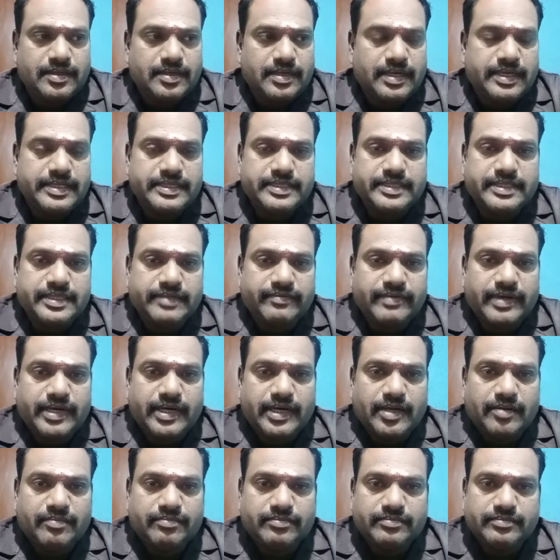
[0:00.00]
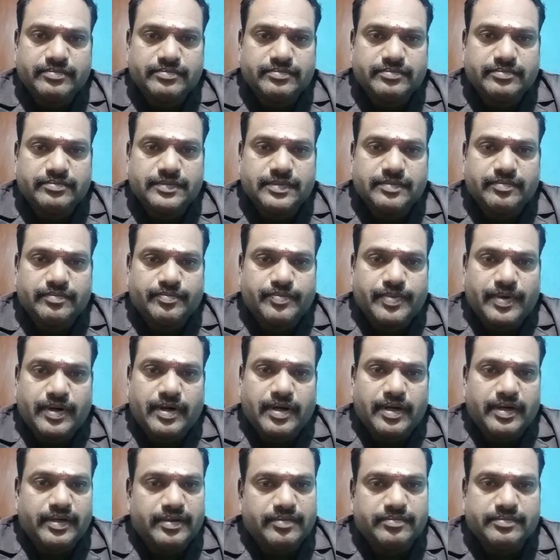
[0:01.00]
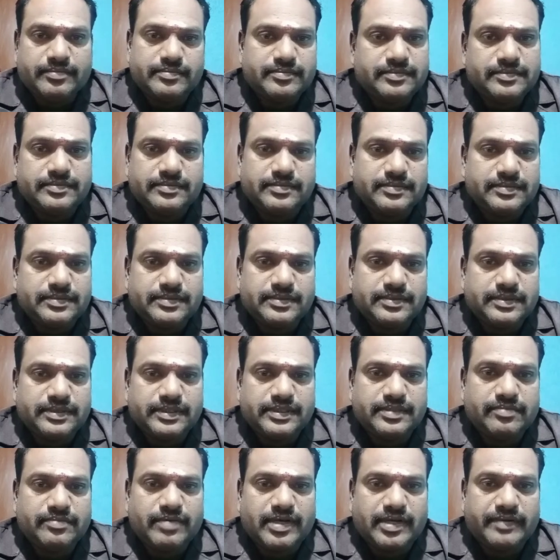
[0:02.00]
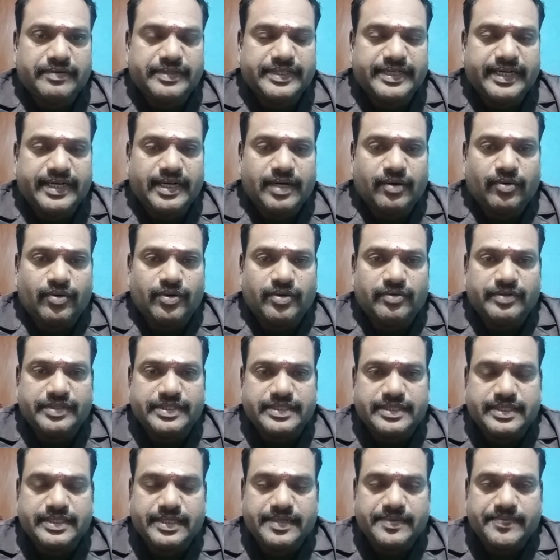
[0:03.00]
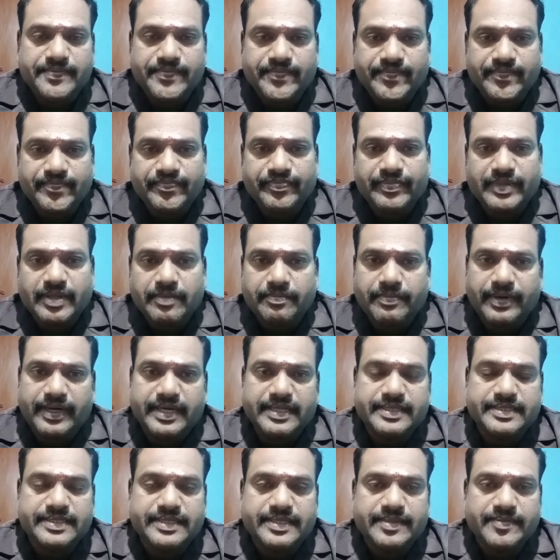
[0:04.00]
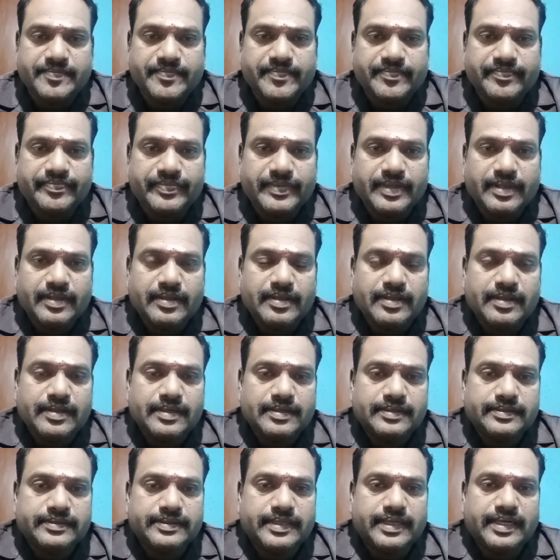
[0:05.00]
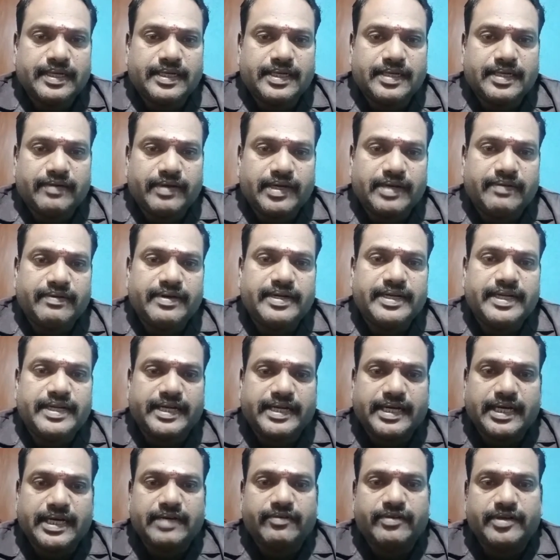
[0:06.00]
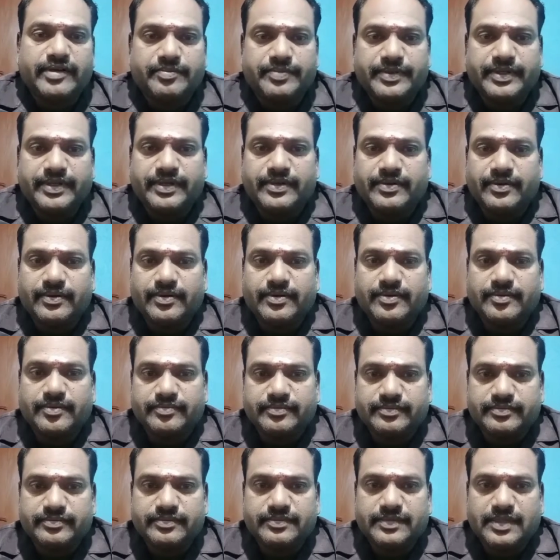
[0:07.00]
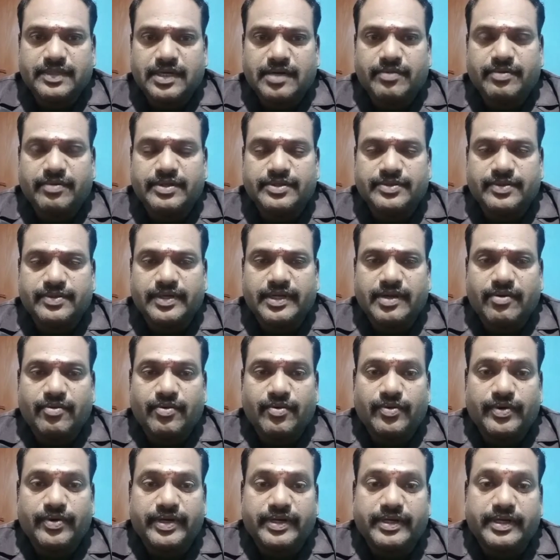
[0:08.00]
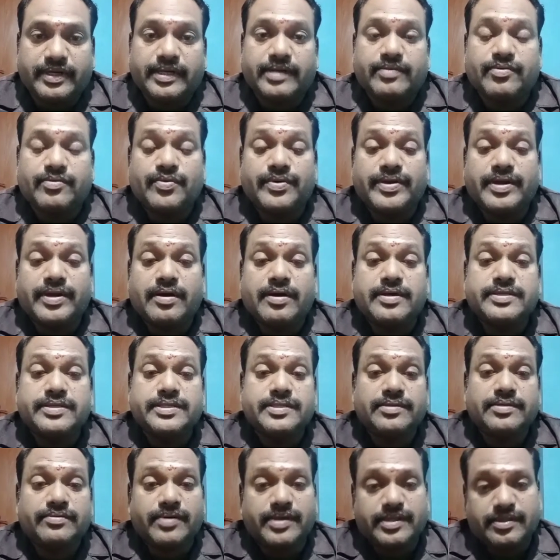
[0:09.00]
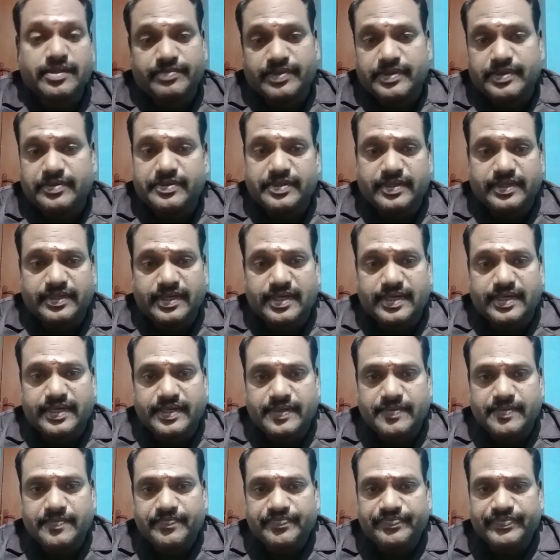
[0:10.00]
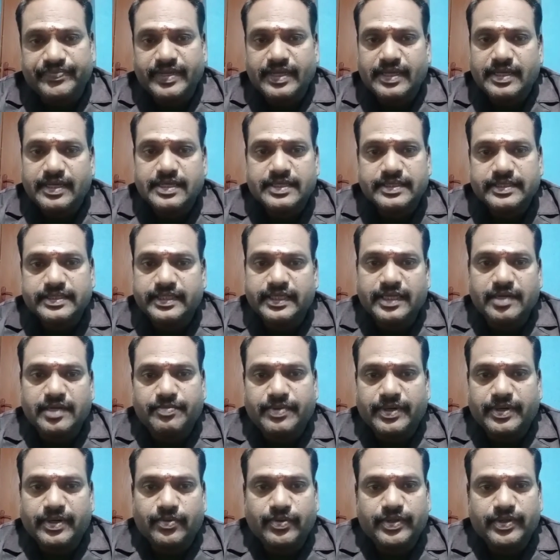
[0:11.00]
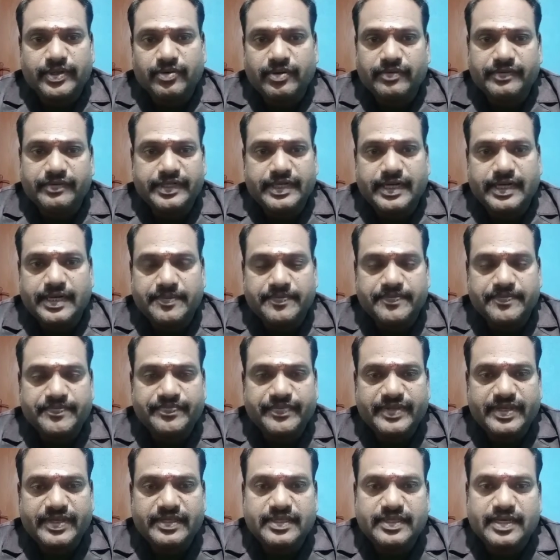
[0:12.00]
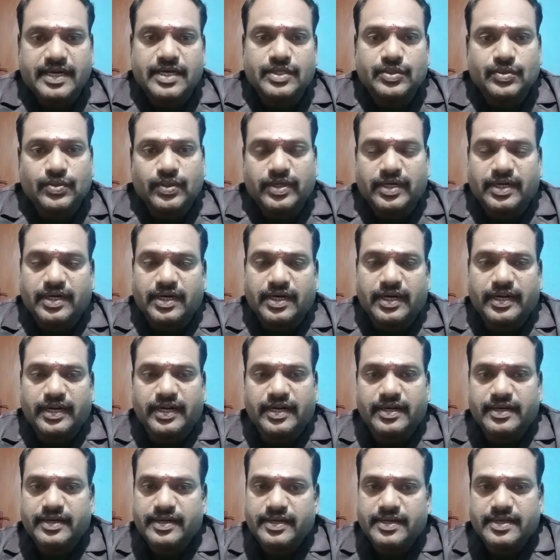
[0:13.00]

அரிசி வெல்லம் பால் இது மாதிரி விஷயங்களை கொண்டு வச்சு படைச்சி தனக்கு வர வேண்டிய கணவர் இப்படி இருக்கணும் அப்படின்னு சொல்லி அவங்களுடைய கணவருடைய ஆசீர்வாதம் பெறுவதற்காக செய்யப்படக்கூடிய ஒரு விழா இது ஆற்றோரங்களில்